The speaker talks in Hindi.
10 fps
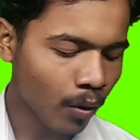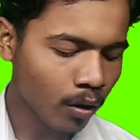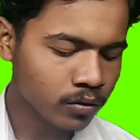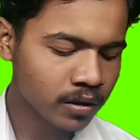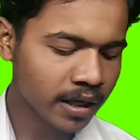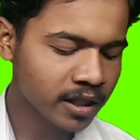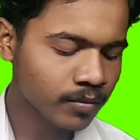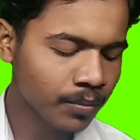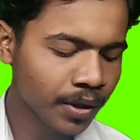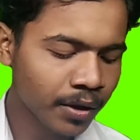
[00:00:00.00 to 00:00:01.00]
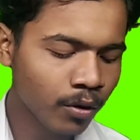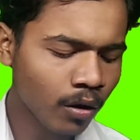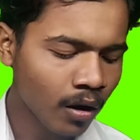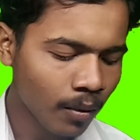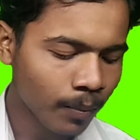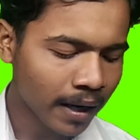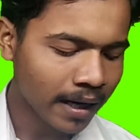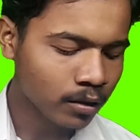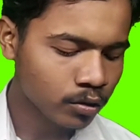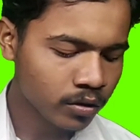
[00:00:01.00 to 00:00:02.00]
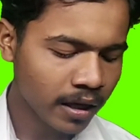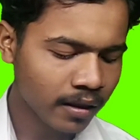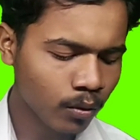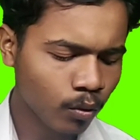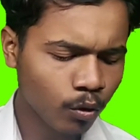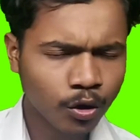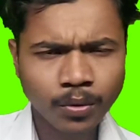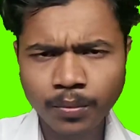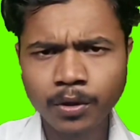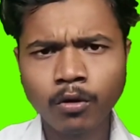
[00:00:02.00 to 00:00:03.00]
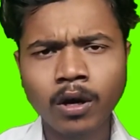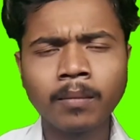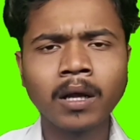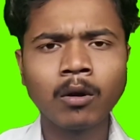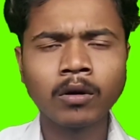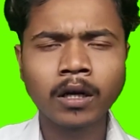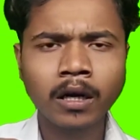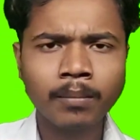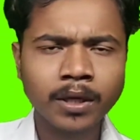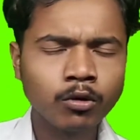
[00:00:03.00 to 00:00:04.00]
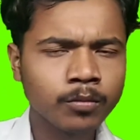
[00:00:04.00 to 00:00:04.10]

बहुत सारी इसमें वीडियो पड़ा है दोस्तों यहाँ से कोई भी वीडियो को आप डाउनलोड करके अपने